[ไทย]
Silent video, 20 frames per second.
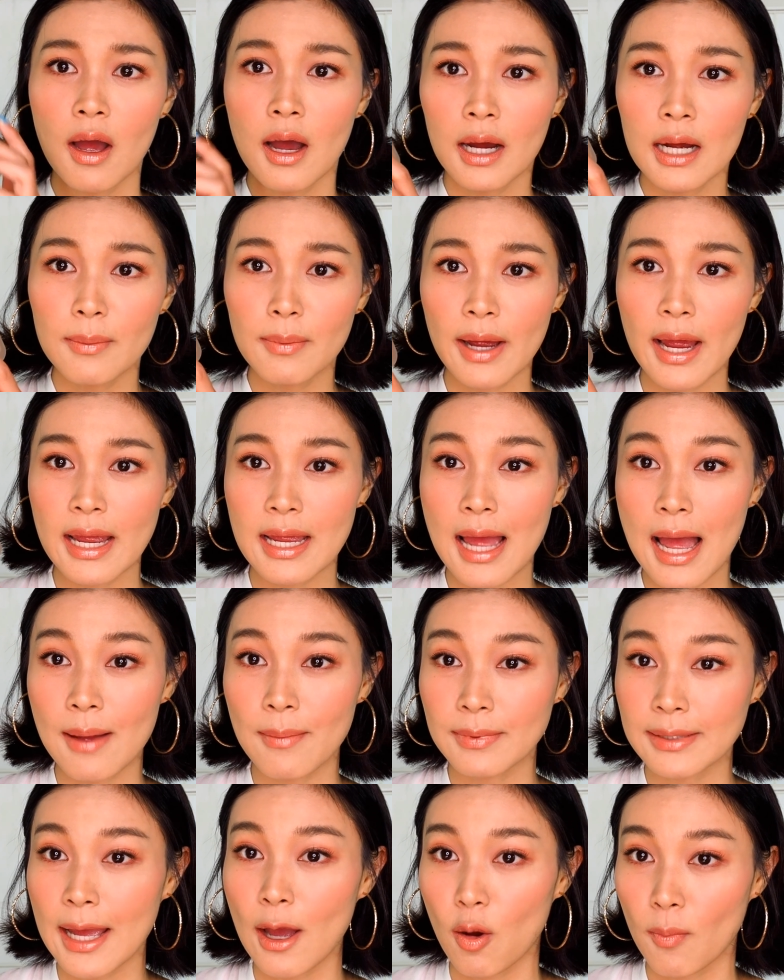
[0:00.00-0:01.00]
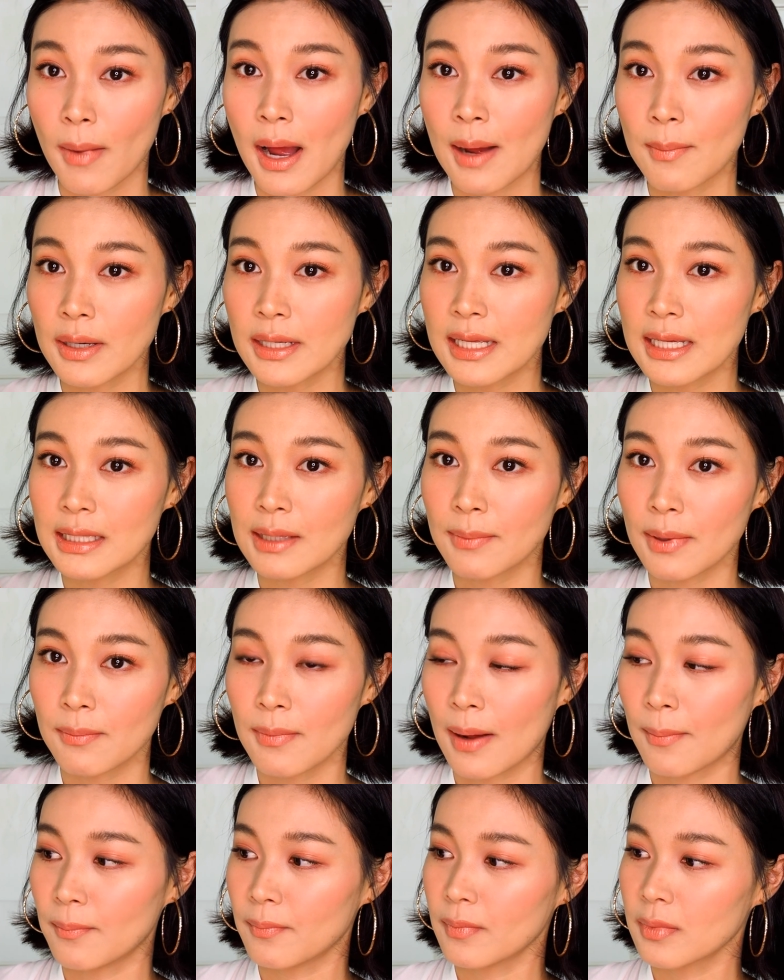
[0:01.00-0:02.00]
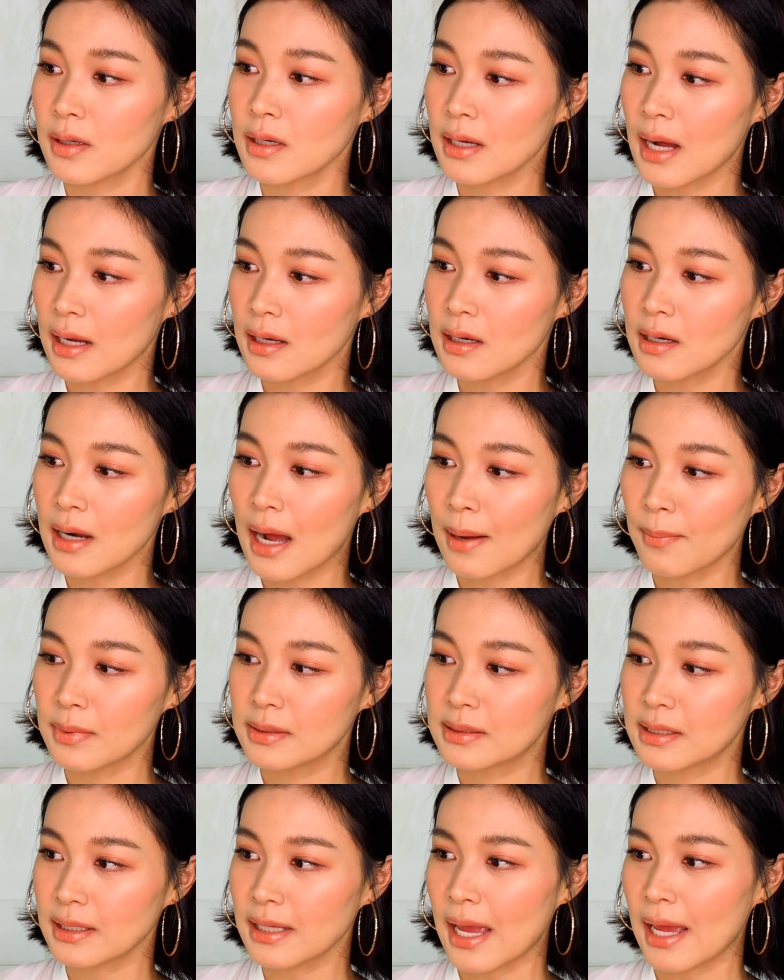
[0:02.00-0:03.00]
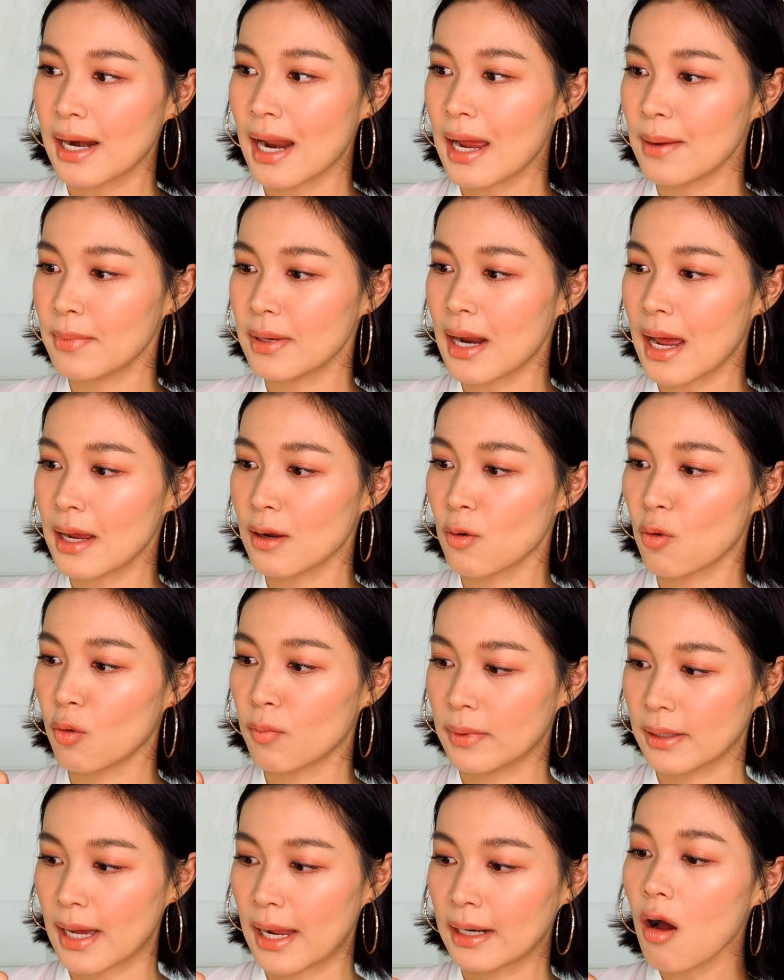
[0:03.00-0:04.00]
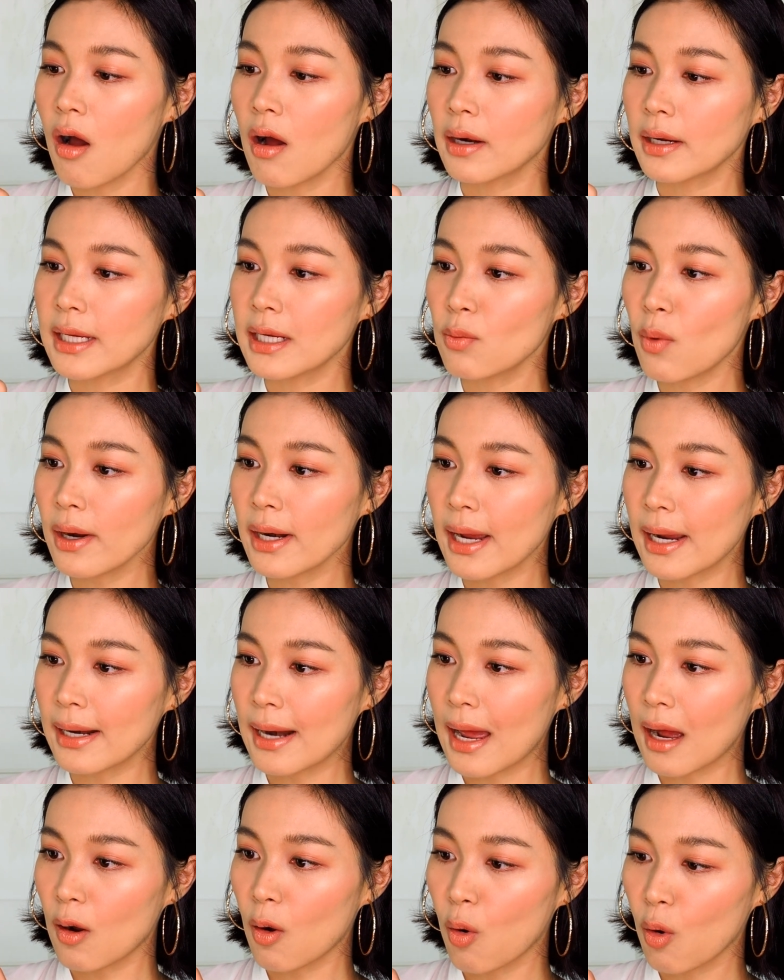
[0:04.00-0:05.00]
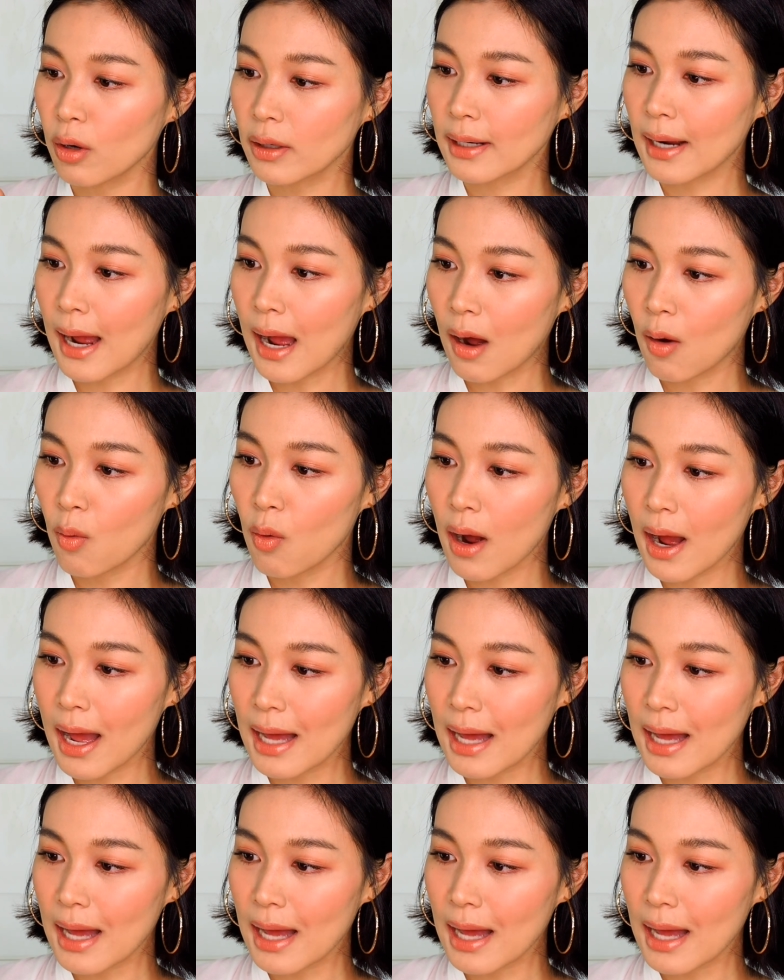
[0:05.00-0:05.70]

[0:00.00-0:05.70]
คือพยายามแกะออกมาเมื่อกี้แต่มันแบบเงืงางเงืงาหุ่นจะแกะได้ไม่ได้งงกันก็คิดว่าในอนาคตเขา